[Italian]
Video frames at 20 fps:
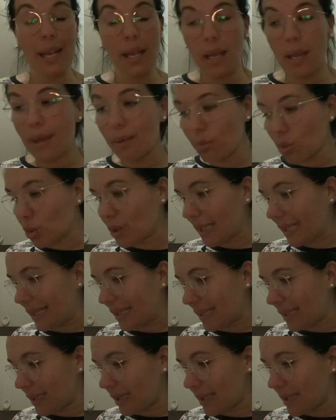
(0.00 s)
le
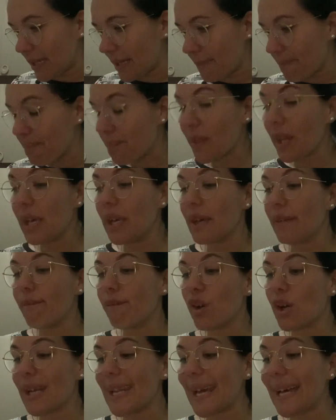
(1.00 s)
mutandine,
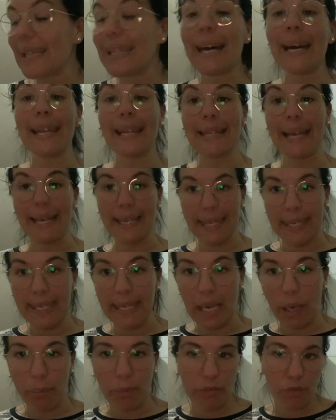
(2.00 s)
vorrei andare da Kiabi,